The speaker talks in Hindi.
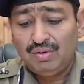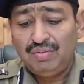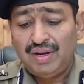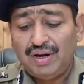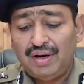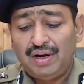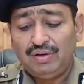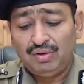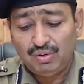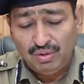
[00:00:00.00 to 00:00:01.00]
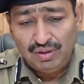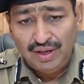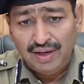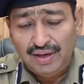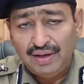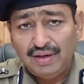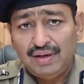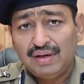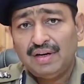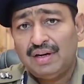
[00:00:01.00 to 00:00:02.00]
तो मेरा अनुरोध है
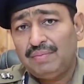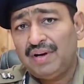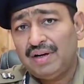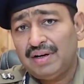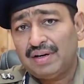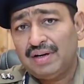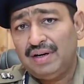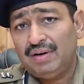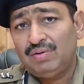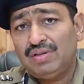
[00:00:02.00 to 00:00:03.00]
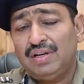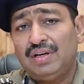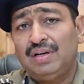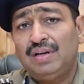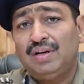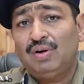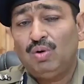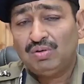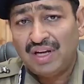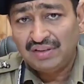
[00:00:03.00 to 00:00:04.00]
कि कृपया करके उसे
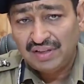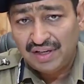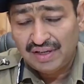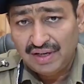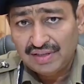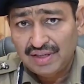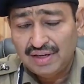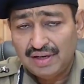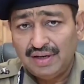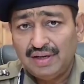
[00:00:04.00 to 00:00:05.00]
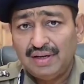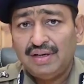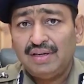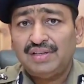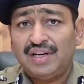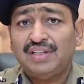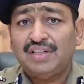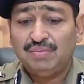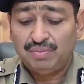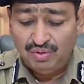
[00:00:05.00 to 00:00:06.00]
लोकतांत्रिक ढंग से करें
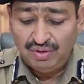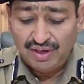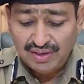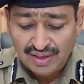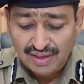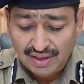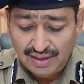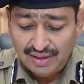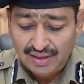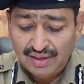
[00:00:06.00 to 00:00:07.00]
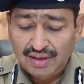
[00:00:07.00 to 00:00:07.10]
शांतिपूर्ण ढंग से करें